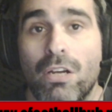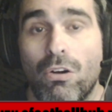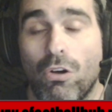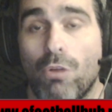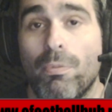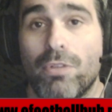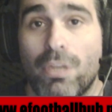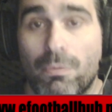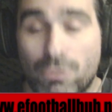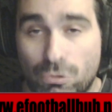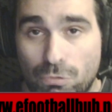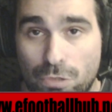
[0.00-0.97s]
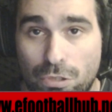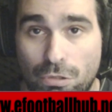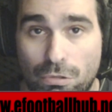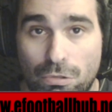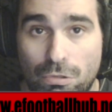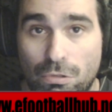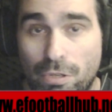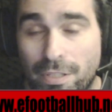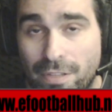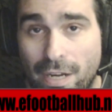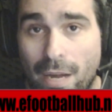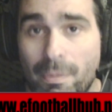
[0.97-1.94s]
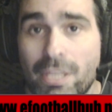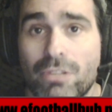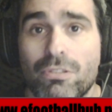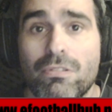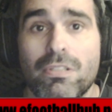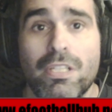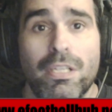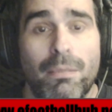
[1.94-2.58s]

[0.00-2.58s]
Luego pondremos nuestro entrenamiento,